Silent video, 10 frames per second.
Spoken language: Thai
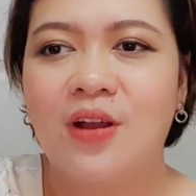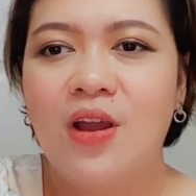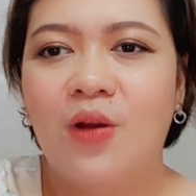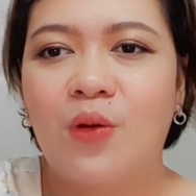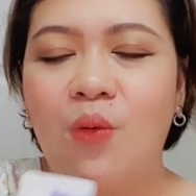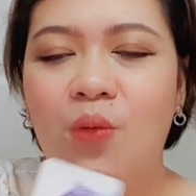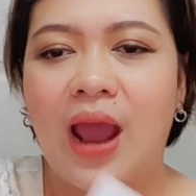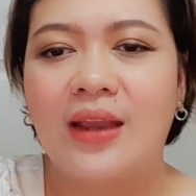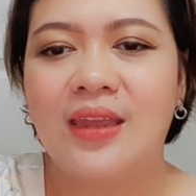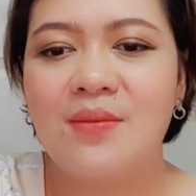คู่รั
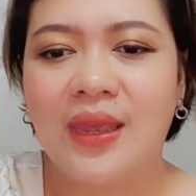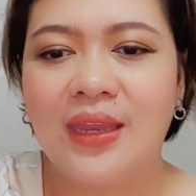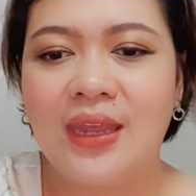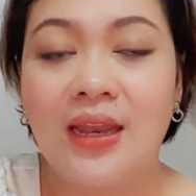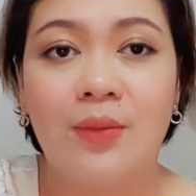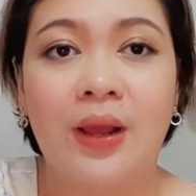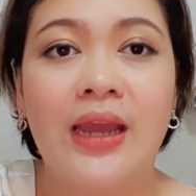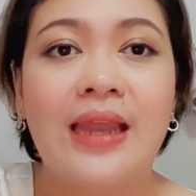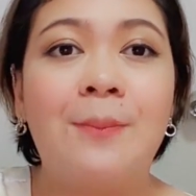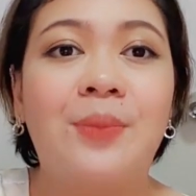กที่ไม่ดีหรือเคย
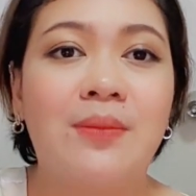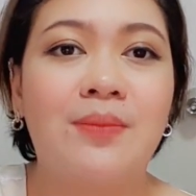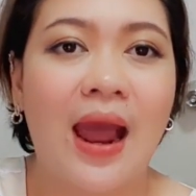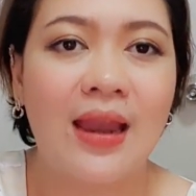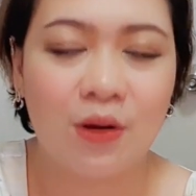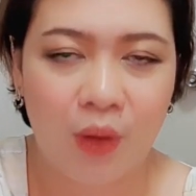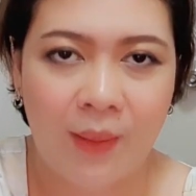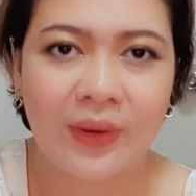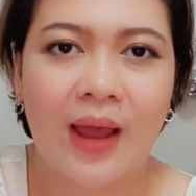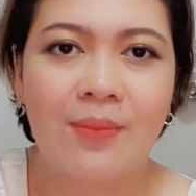ทำผิดพลาดเรื่องความ
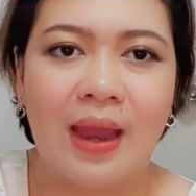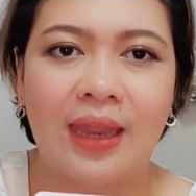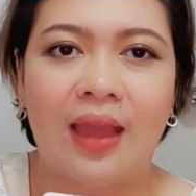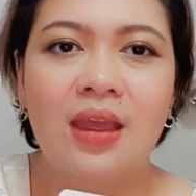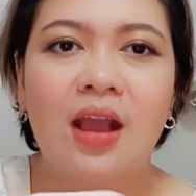รักมาเนี่ย